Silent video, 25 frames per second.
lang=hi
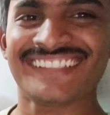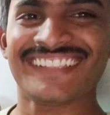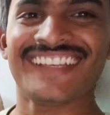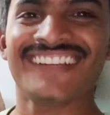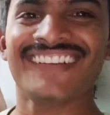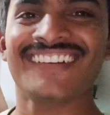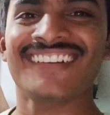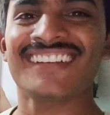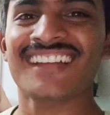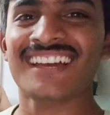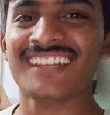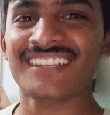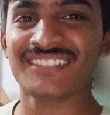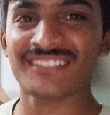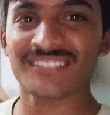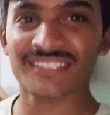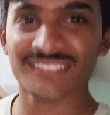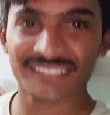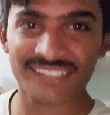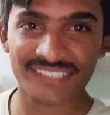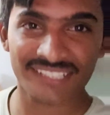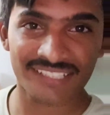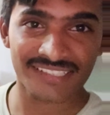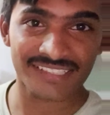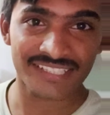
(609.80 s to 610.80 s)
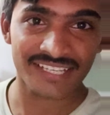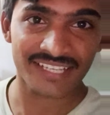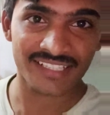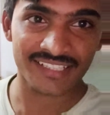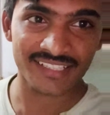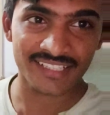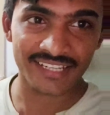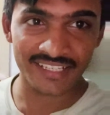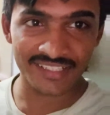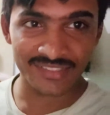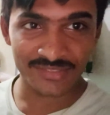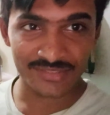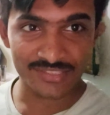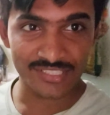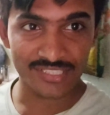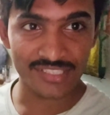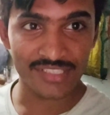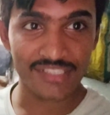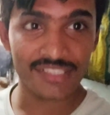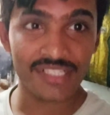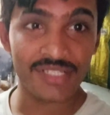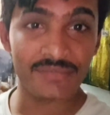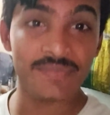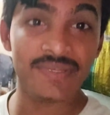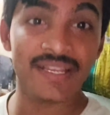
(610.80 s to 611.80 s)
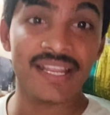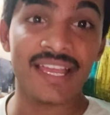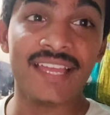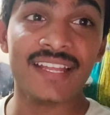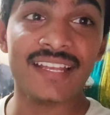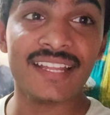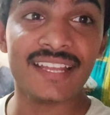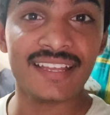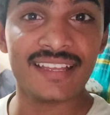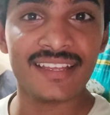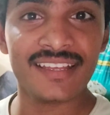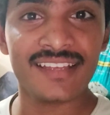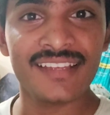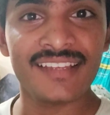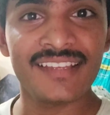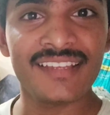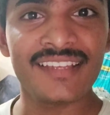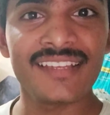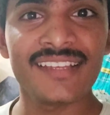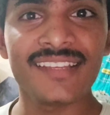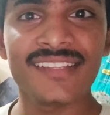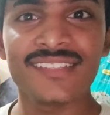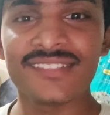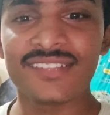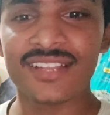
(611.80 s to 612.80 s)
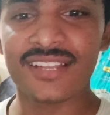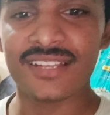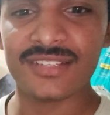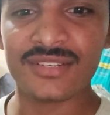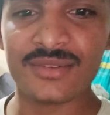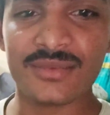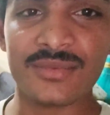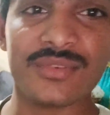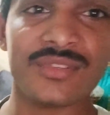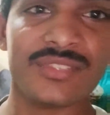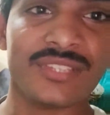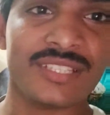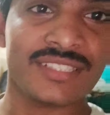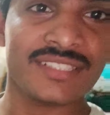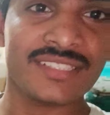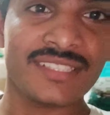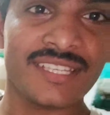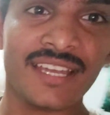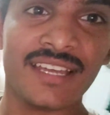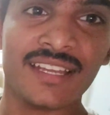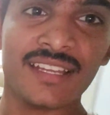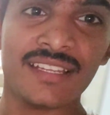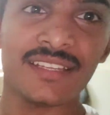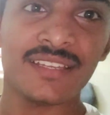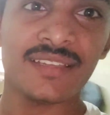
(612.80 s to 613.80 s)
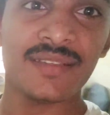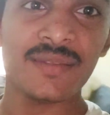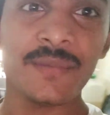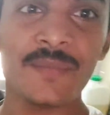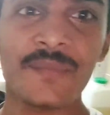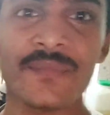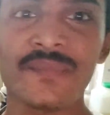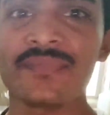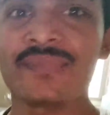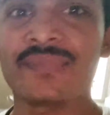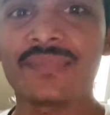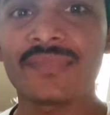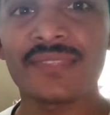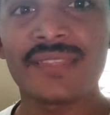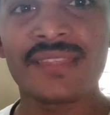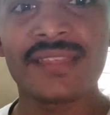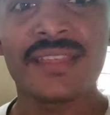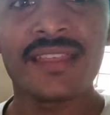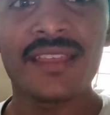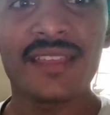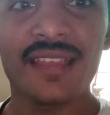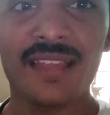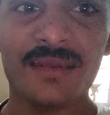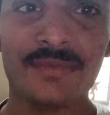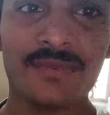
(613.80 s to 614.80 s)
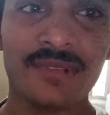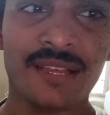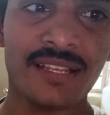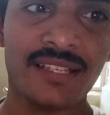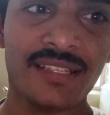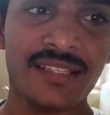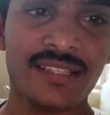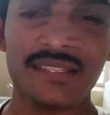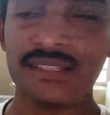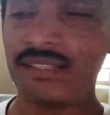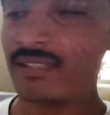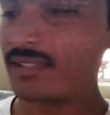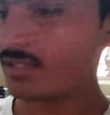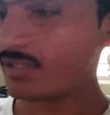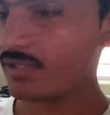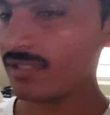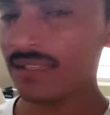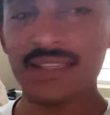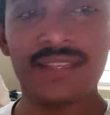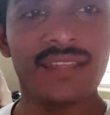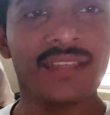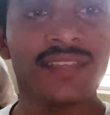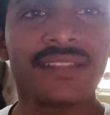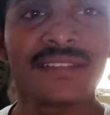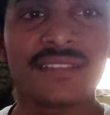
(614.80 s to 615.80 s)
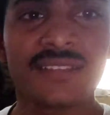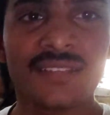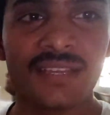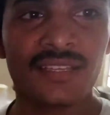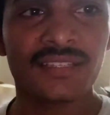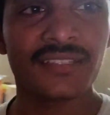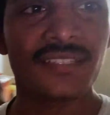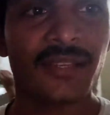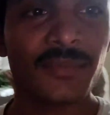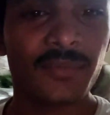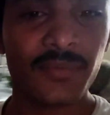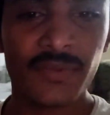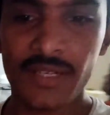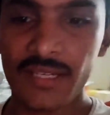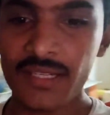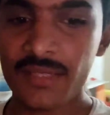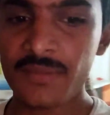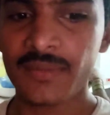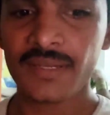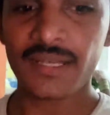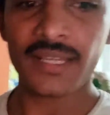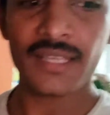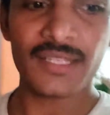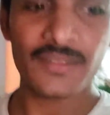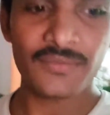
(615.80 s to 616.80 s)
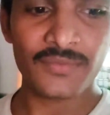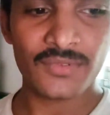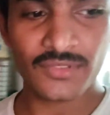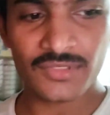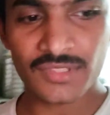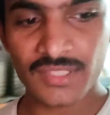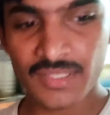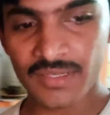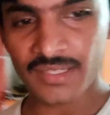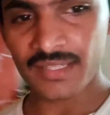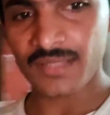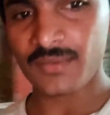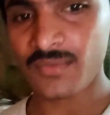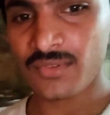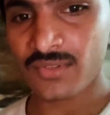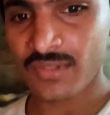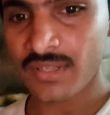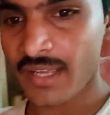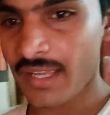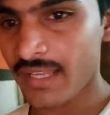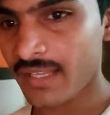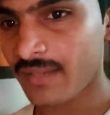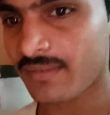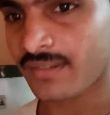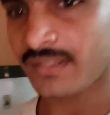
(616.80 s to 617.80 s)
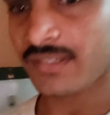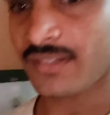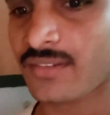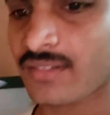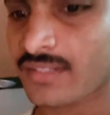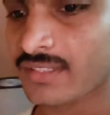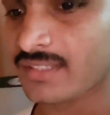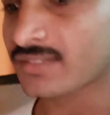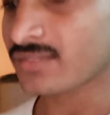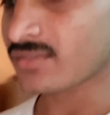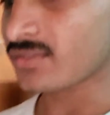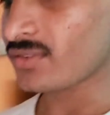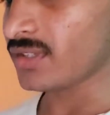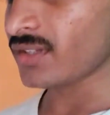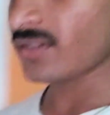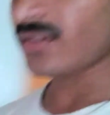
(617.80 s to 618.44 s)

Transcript: देखो नानी को कितनी हंसी आ रही है नानी को जलजीरा पिलाया ना नानी को बहुत हंसी आ रही है अब नानी नानी अब कड़ी बनाएंगी फिर उसके बाद हम लोग खाएंगे और इसको